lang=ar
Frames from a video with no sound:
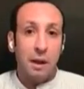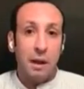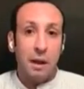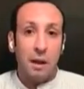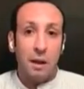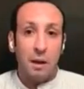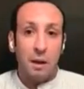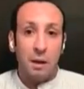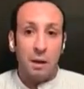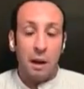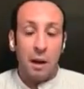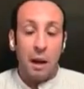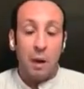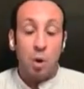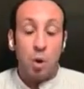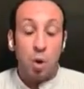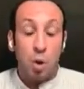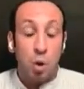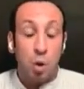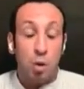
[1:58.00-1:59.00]

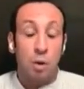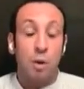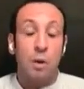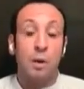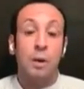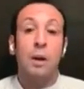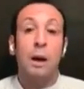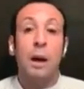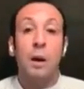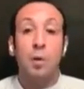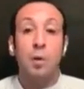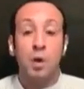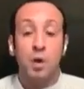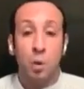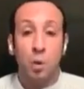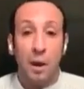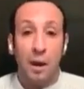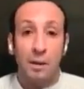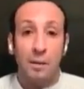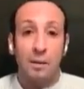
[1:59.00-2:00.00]
عاوز شغل عاوز
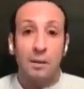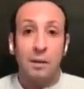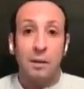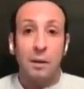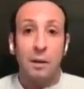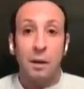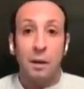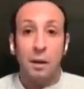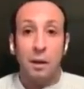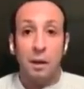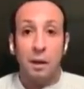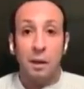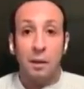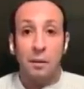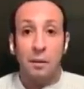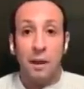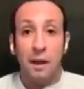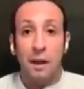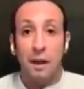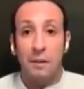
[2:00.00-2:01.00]
وقت
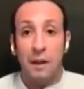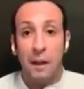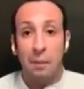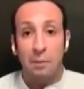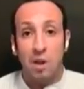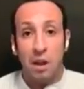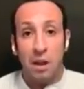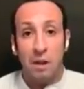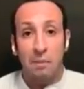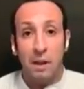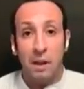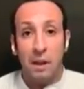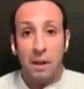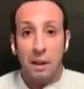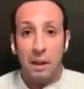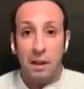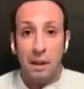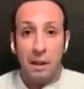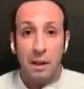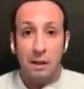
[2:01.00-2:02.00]
الفرقه فيها مشاكل
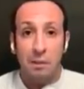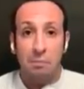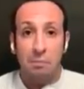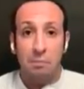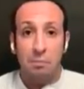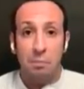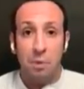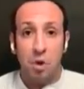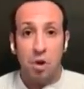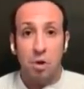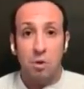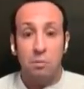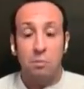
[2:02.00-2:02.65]
بدنيه مش